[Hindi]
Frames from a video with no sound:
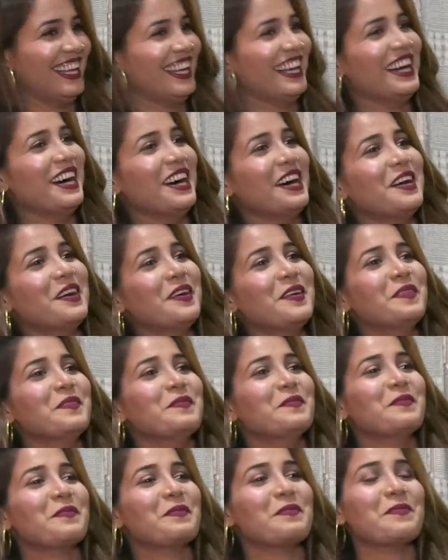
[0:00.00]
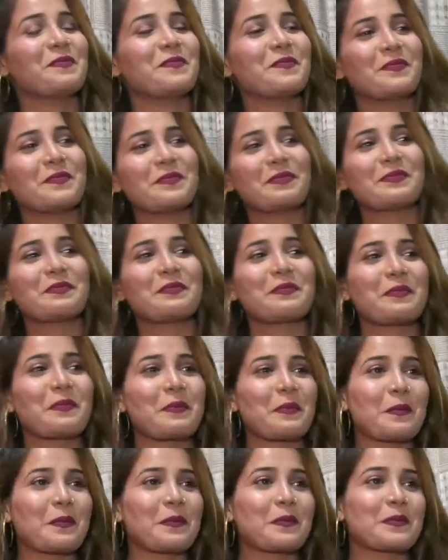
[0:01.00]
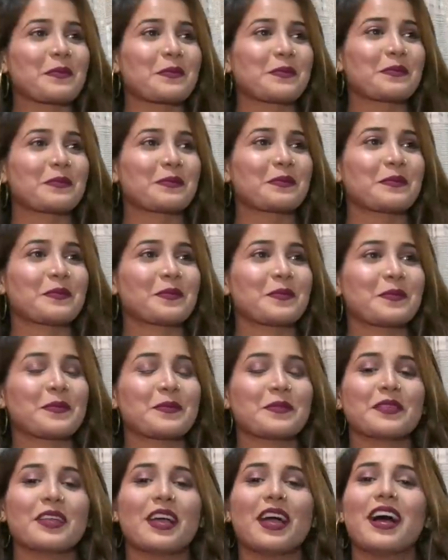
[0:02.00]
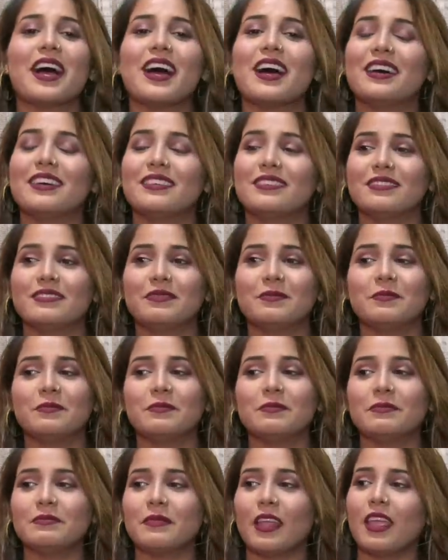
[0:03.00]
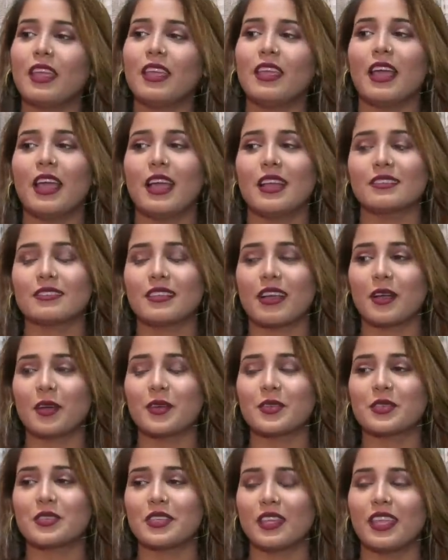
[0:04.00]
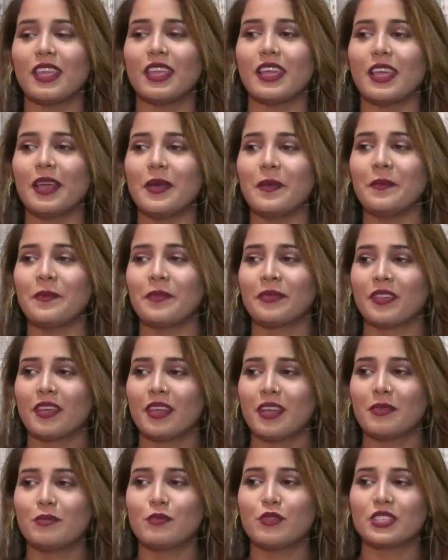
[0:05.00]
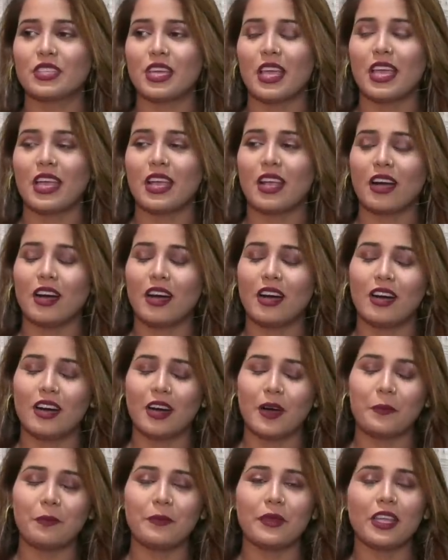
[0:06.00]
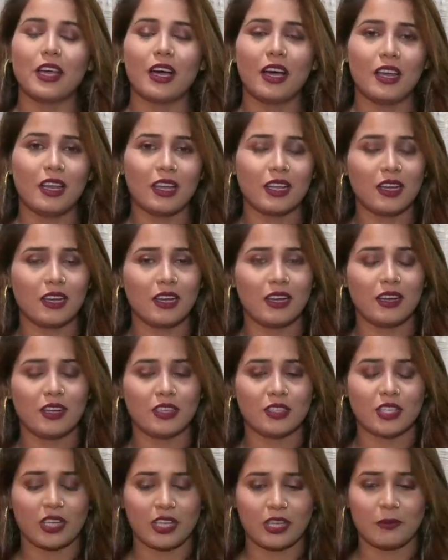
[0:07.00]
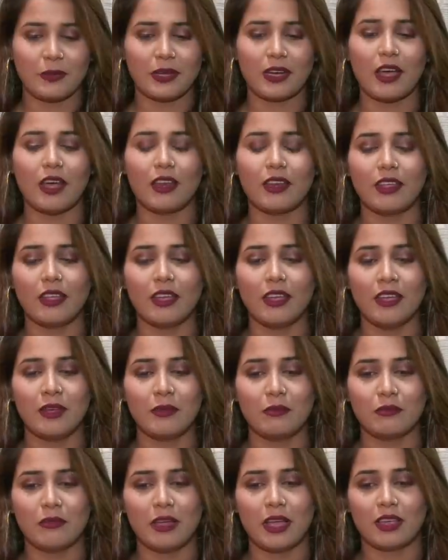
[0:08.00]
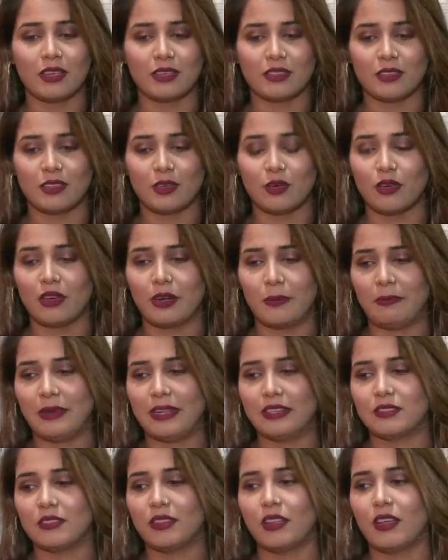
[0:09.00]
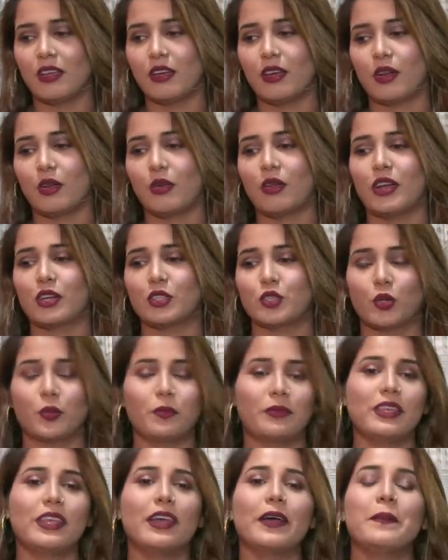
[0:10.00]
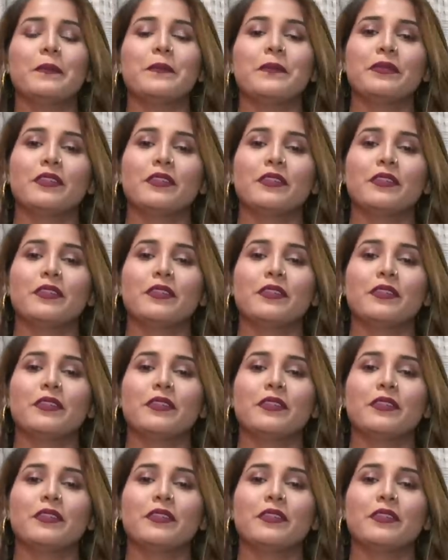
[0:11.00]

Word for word: आप किसी हीरोइन को रिप्लेस तो नहीं कर हो ना खेसारी के साथ नहीं ऐसा कुछ नहीं है मुझे तो एक अपनी अलग जगह बनानी है मैं किसी को रिप्लेस नहीं कर रही हूँ और जो भी है